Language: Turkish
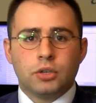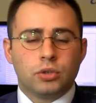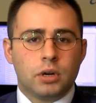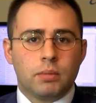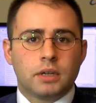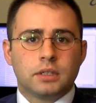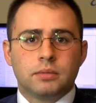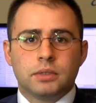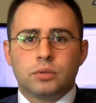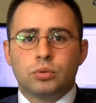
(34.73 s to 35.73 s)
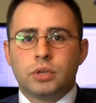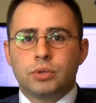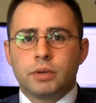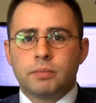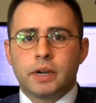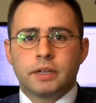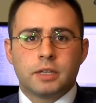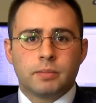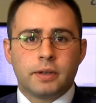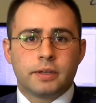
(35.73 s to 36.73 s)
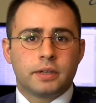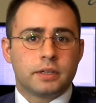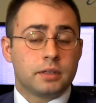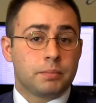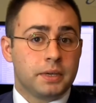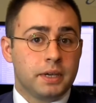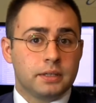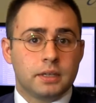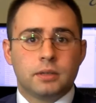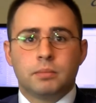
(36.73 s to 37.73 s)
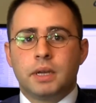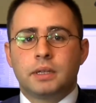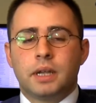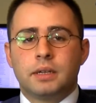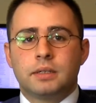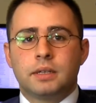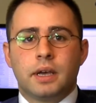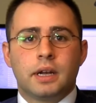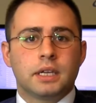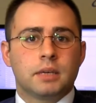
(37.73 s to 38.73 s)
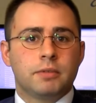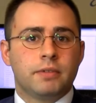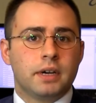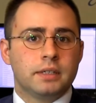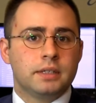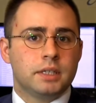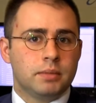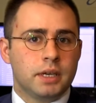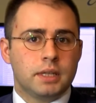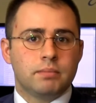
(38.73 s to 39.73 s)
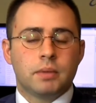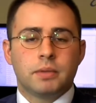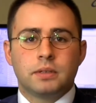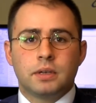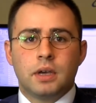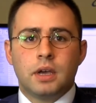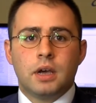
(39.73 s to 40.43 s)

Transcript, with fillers: Şöyle baktığımızda Türkiye Cumhuriyet Merkez Bankası'nın aslında piyasanın beklentisi herhangi bir faiz indirimine gitmemesi.